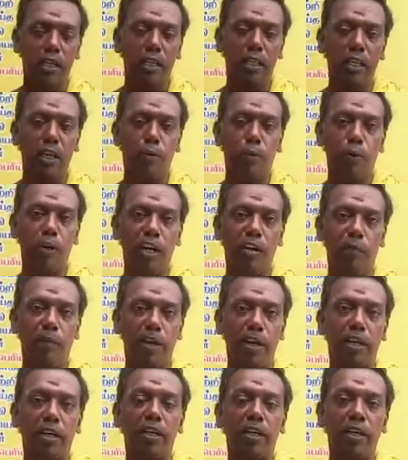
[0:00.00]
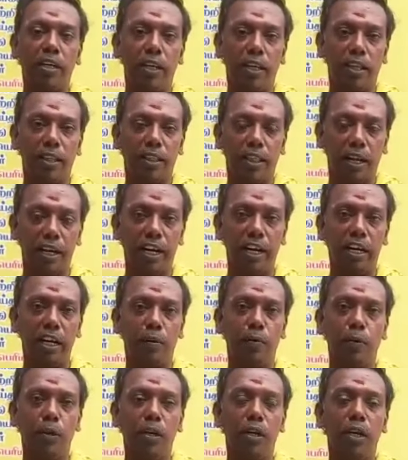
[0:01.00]
இந்த ஊரின் பெயர்
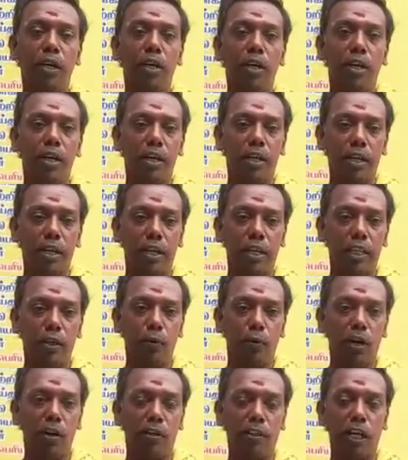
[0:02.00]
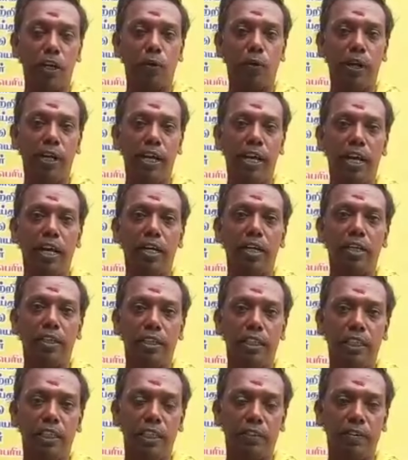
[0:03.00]
தென்னின்ற ஊர் இந்த ஊரில் இருக்கக்கூடிய
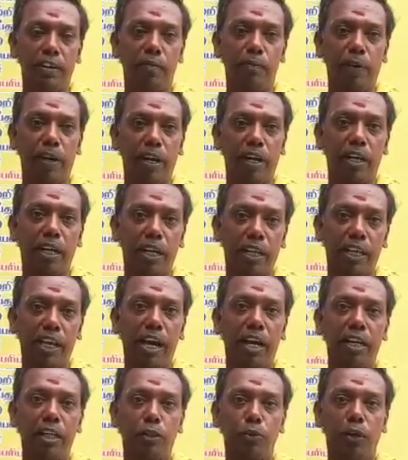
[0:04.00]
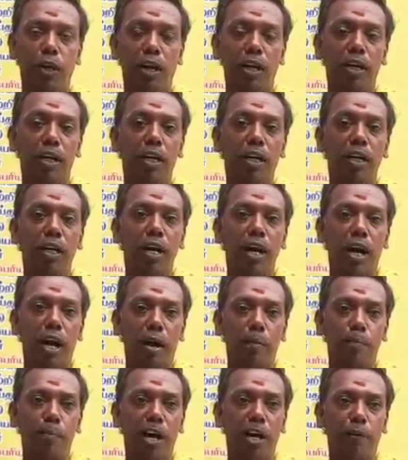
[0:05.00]
சிவன் பெயர் இருதயாலீஸ்வரர்
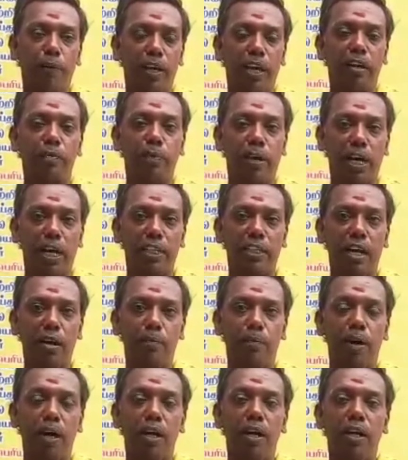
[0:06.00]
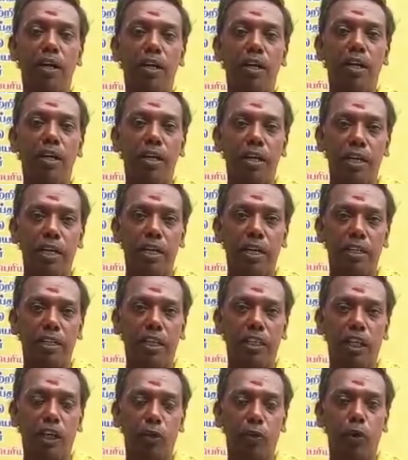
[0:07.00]
அம்பாள் பெயர் மரகதாம்பாள்
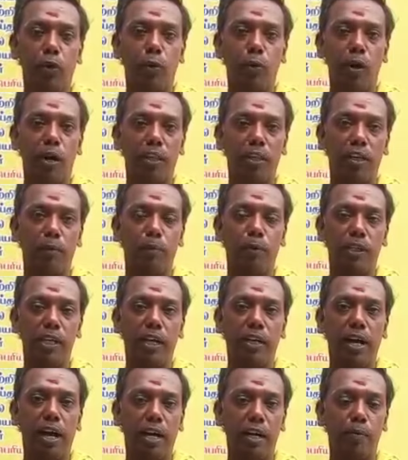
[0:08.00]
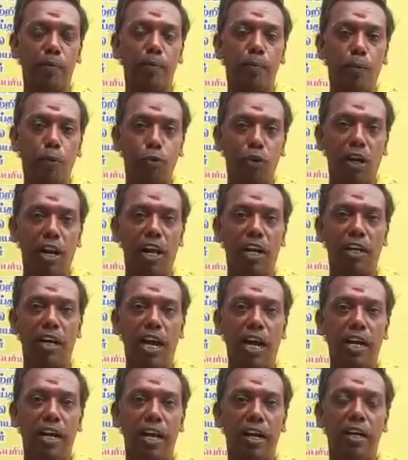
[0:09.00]
இந்த திருக்கோயில் உருவானதுக்கு முக்கிய காரணம் பூசலார்
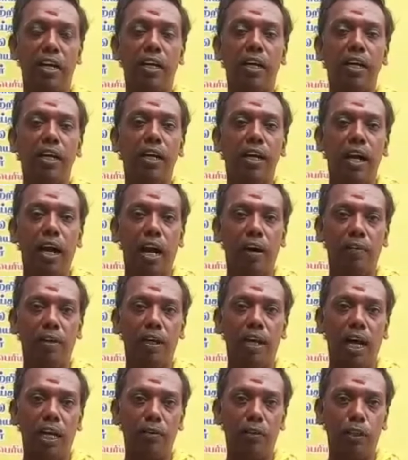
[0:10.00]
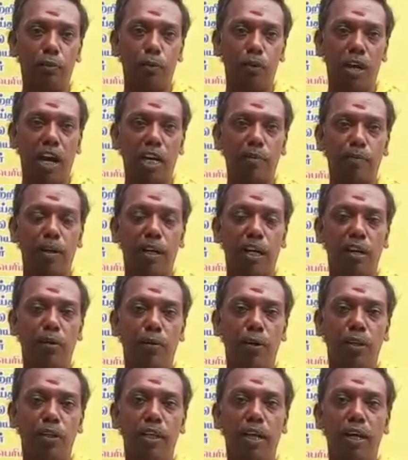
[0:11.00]
நாயனார் அவர் அறுபத்தி மூணு நாயன்மார்களை
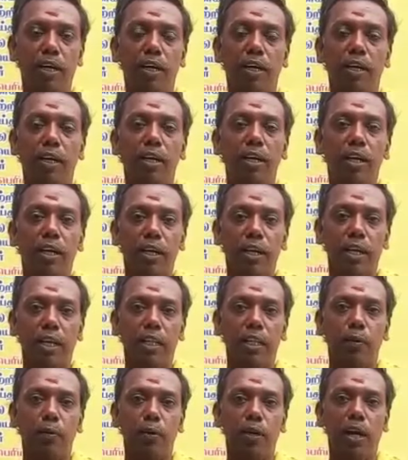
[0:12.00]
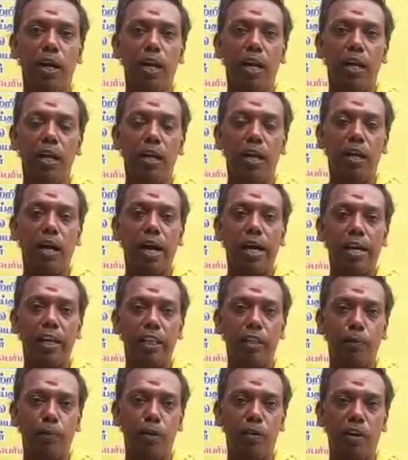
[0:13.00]
ஒருத்தர் இந்த ஊரிலே
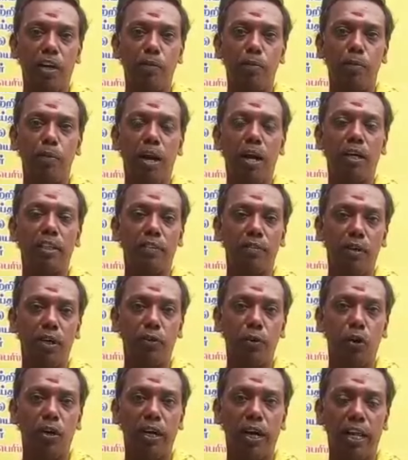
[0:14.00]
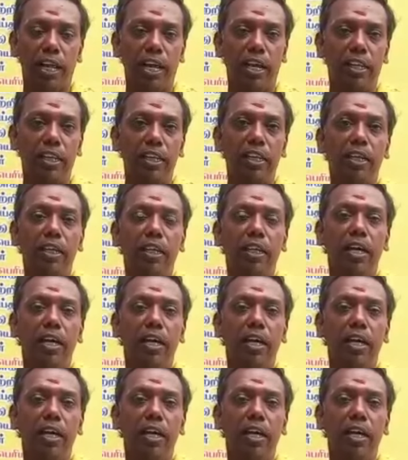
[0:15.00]
ஆயிரத்தி மூணு வருடங்களாக சிவன் கோயில் கிடையாது